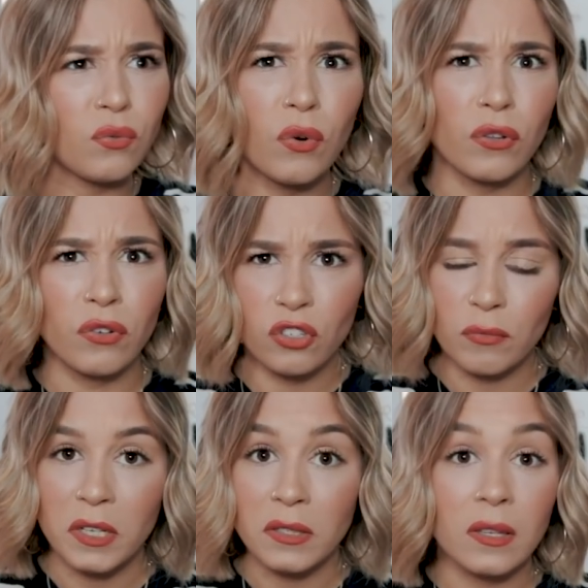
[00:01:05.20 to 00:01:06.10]
de um ou dois
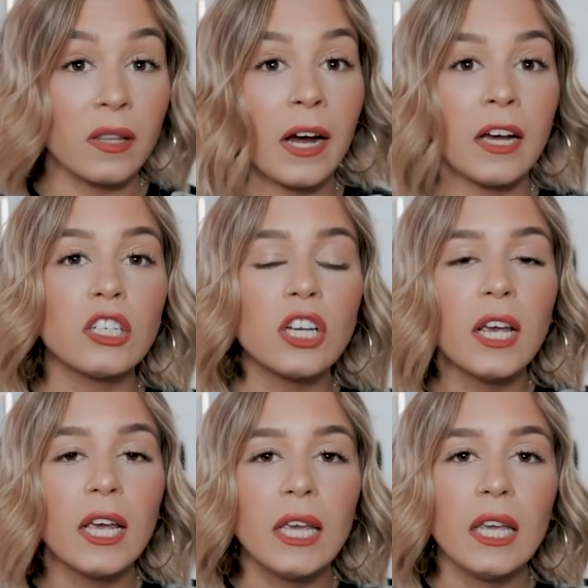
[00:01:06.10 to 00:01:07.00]
meses atrás
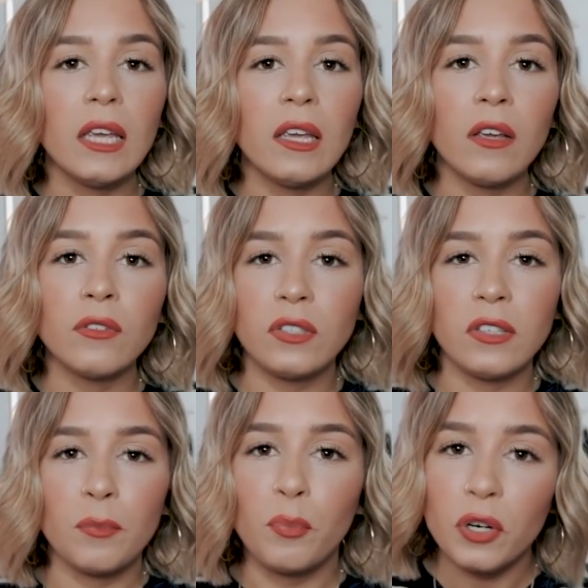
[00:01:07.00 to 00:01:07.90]
e eu
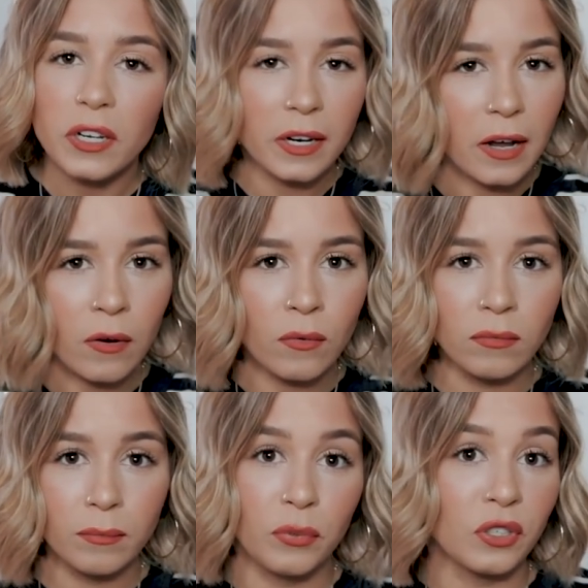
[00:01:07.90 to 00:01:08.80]
decidi, por que não,
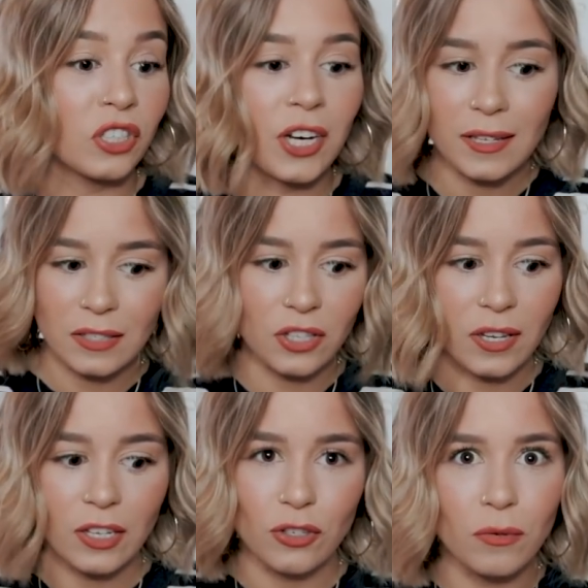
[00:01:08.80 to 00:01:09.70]
porque já
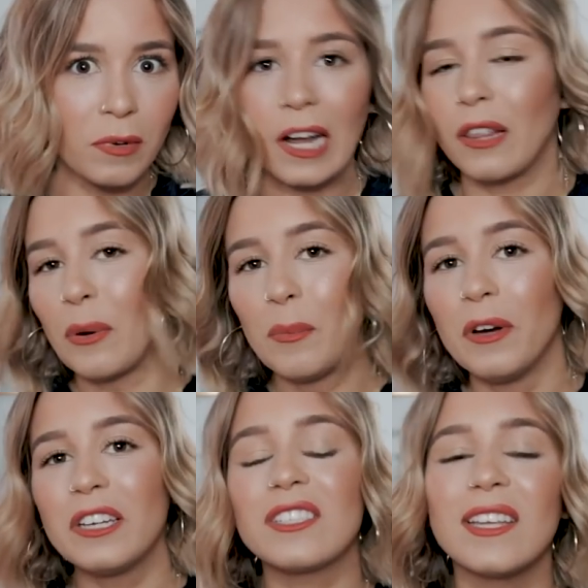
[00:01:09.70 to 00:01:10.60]
existem kits no mercado
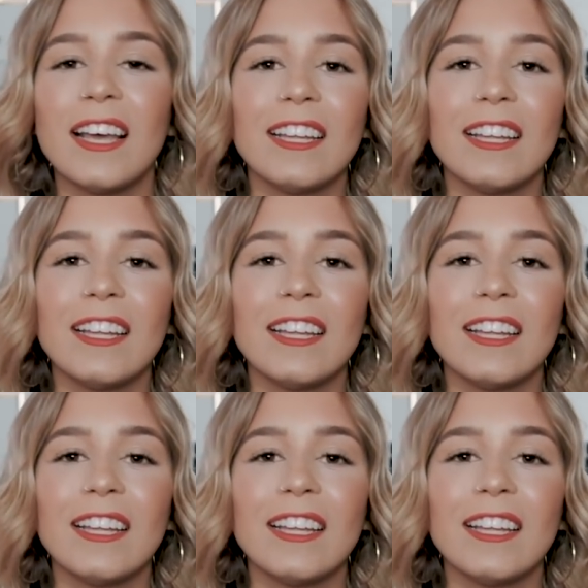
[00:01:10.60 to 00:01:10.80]
como este,